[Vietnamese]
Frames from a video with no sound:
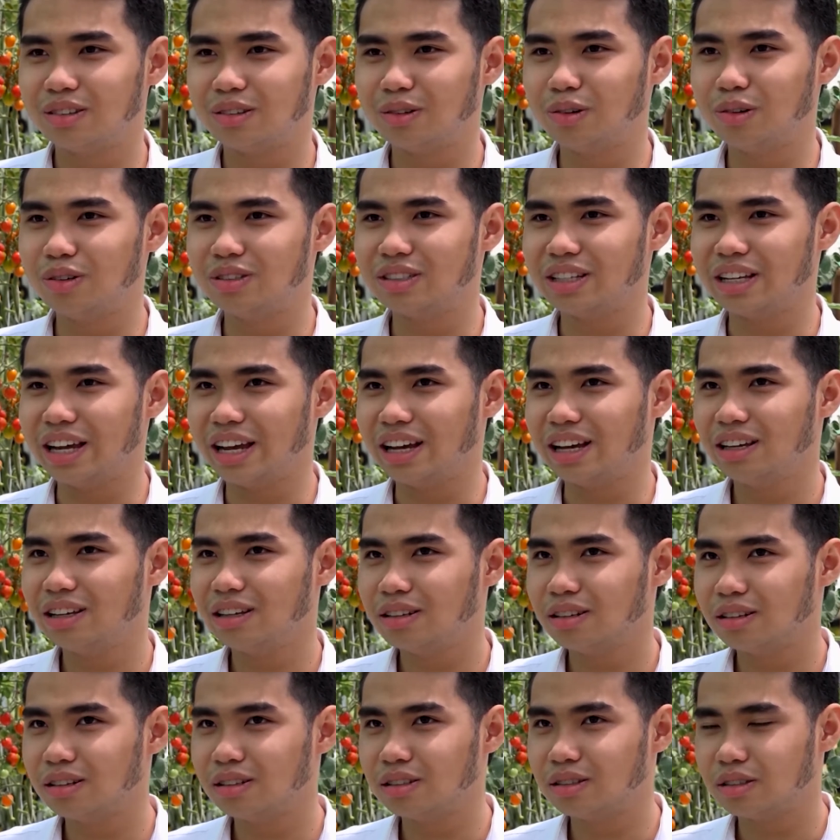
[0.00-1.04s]
tôi sẽ
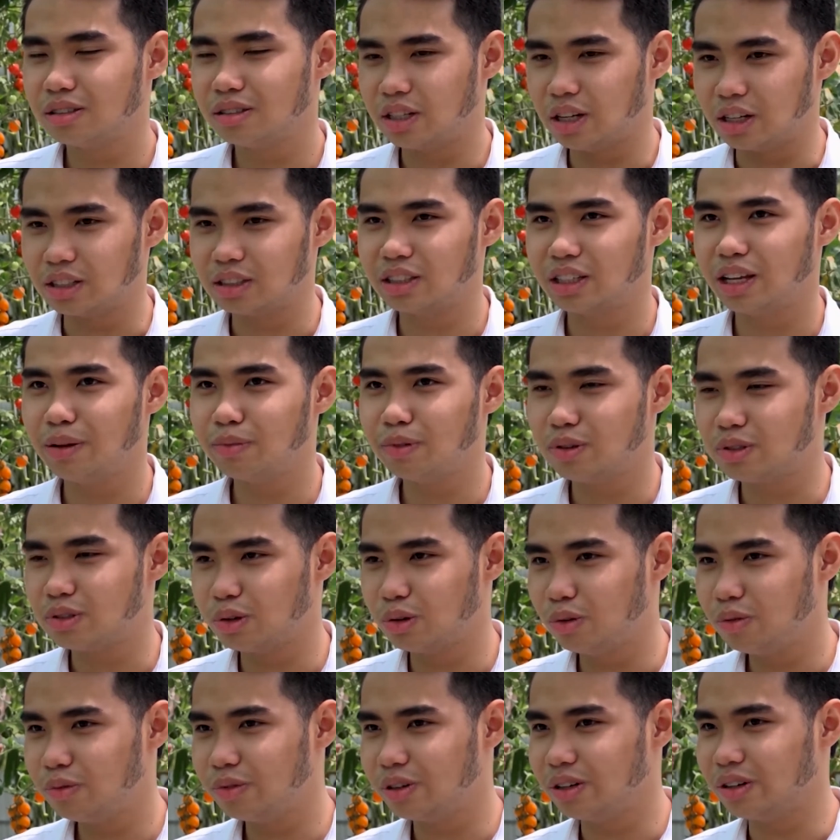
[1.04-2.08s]
trực tiếp tôi
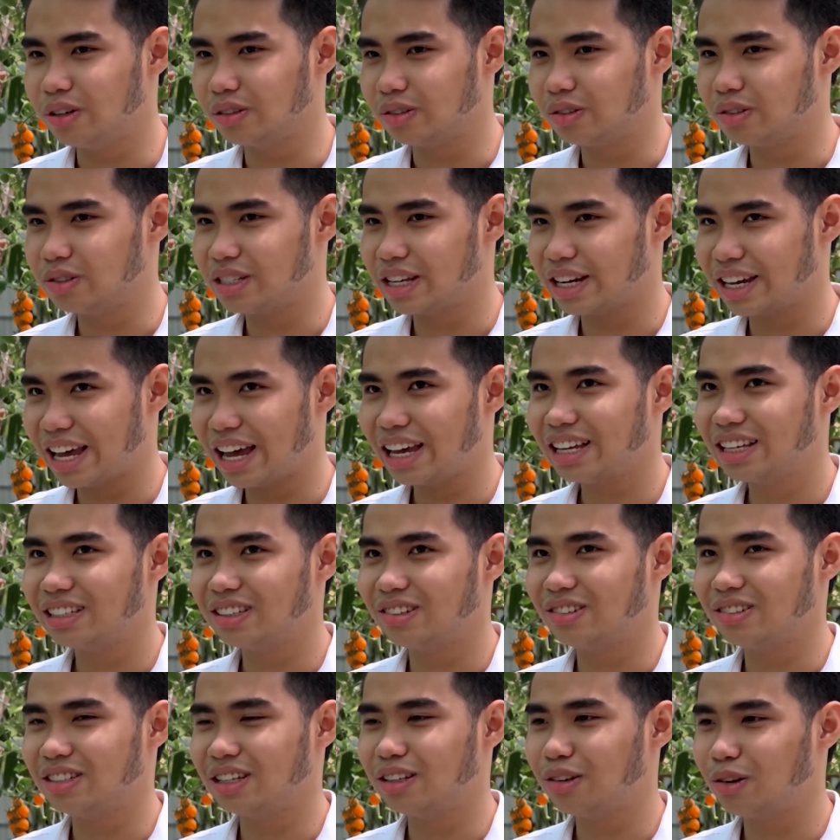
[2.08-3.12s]
xuống vườn tôi sẽ cắt
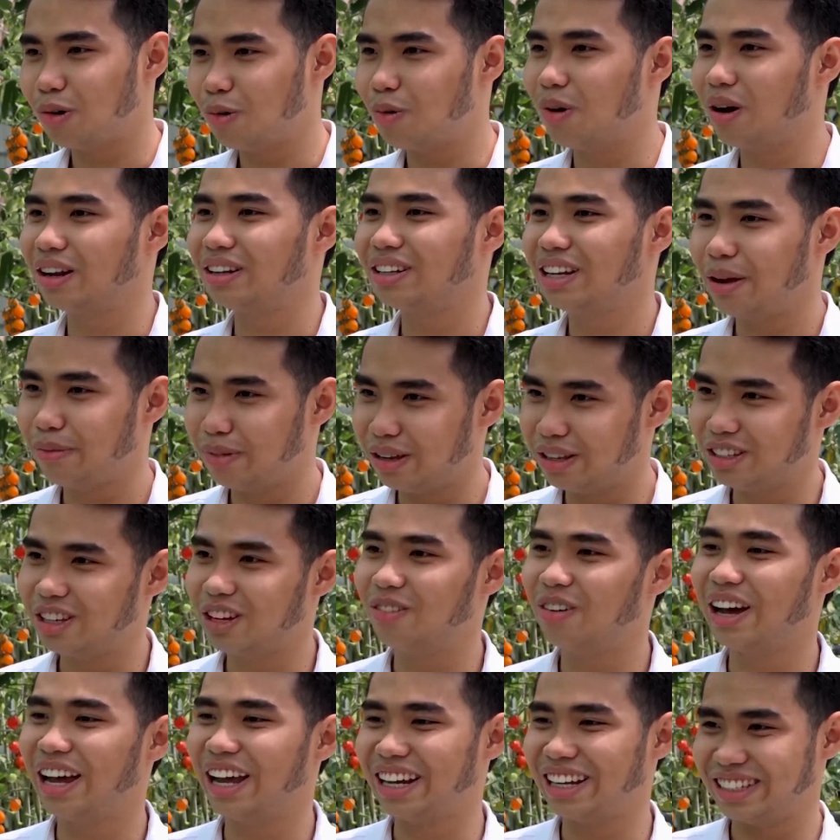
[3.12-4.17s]
tôi sẽ thu hoạch đem lên
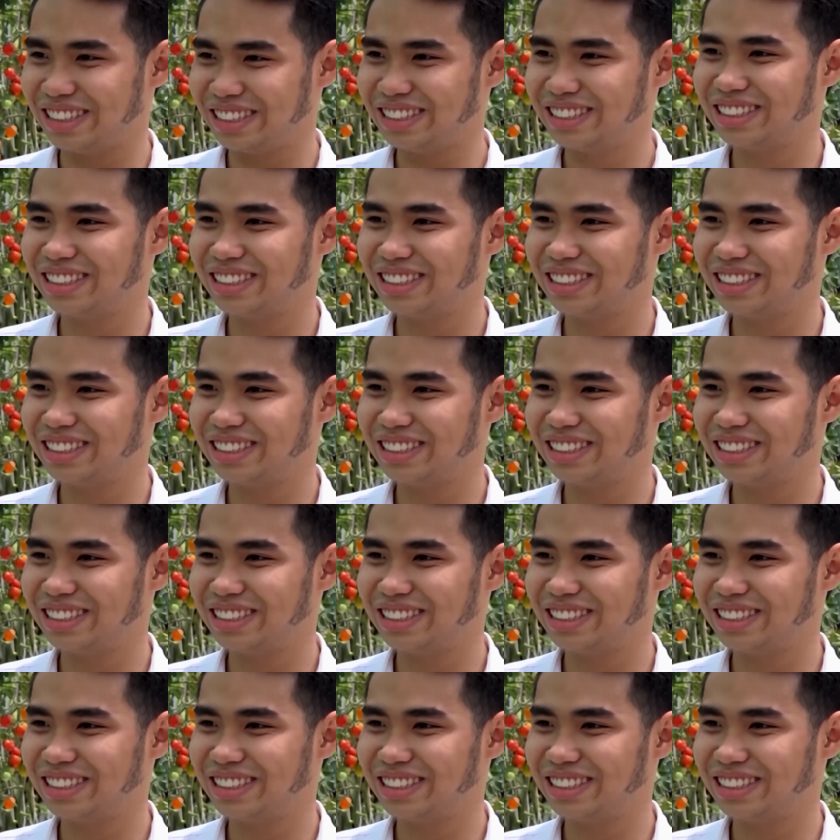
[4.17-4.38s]
cho bạn